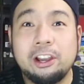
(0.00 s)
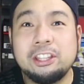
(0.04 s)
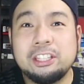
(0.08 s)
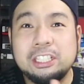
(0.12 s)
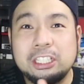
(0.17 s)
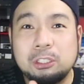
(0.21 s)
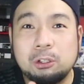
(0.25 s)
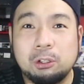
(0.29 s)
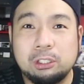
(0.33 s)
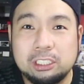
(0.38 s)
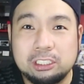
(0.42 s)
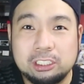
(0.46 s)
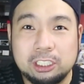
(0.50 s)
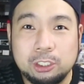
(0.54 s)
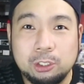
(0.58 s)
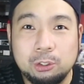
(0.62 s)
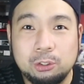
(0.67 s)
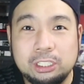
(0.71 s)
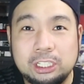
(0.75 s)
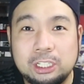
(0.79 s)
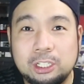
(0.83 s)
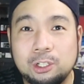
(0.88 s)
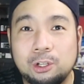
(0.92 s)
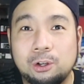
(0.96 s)
Ngayon dito kasi sa
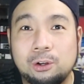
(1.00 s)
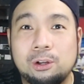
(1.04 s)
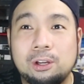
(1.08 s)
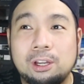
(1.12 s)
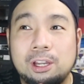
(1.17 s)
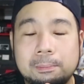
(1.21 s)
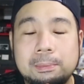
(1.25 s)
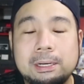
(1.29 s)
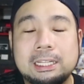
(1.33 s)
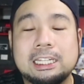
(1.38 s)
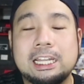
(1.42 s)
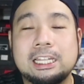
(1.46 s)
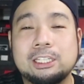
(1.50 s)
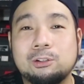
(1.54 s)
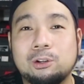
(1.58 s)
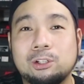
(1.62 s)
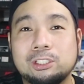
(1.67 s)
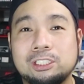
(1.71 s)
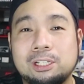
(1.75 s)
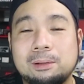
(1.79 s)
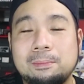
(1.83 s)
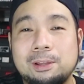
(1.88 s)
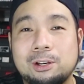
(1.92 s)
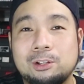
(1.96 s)
Uniqlo, nabalitaan
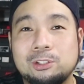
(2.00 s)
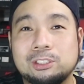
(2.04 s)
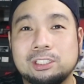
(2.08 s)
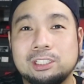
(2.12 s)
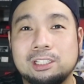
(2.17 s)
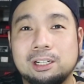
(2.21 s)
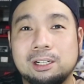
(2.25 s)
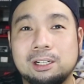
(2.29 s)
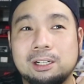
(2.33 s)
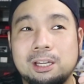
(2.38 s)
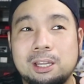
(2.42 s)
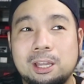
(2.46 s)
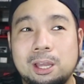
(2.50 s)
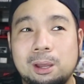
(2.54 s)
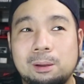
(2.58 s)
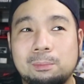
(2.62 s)
ko kasi na meron silang